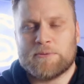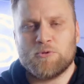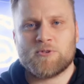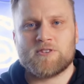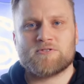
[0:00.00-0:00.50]
Ich habe
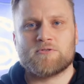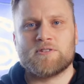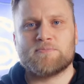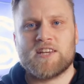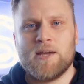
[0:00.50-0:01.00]
übrigens zu
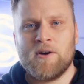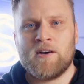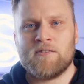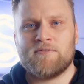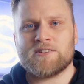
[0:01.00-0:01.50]
dem
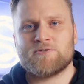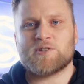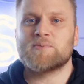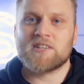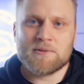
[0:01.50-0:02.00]
Thema, was du
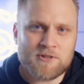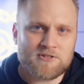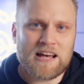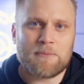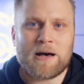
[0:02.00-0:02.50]
als
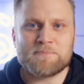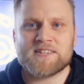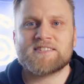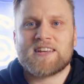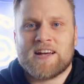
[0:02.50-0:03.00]
Betriebsausgabe
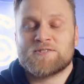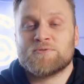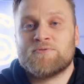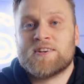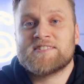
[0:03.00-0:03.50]
absetzen kannst
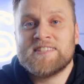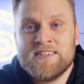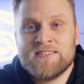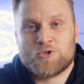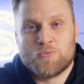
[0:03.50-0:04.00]
und was
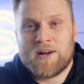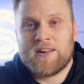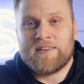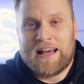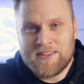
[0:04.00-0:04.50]
nicht, schon mal
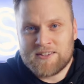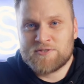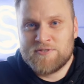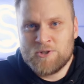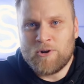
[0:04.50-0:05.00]
ein
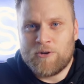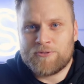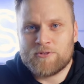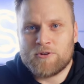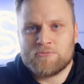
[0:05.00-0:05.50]
anderes Video
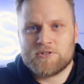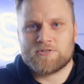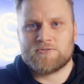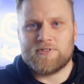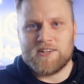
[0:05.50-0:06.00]
aufgenommen.
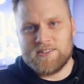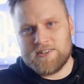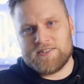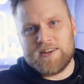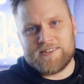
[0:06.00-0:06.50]
Das verlinke
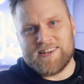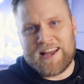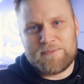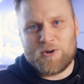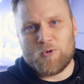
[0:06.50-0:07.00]
ich dir hier
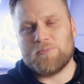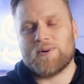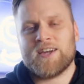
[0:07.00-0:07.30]
einmal oben